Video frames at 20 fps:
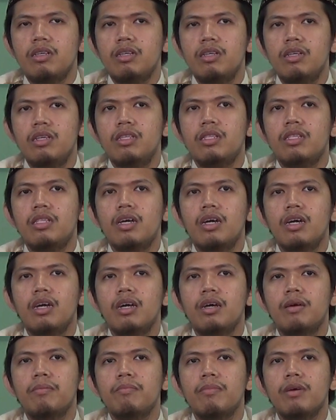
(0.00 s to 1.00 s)

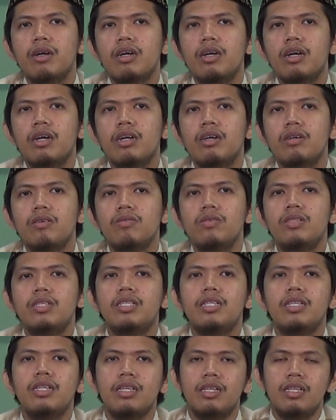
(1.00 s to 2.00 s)
idza ma
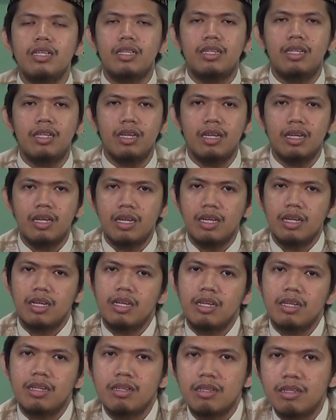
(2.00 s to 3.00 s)
usnida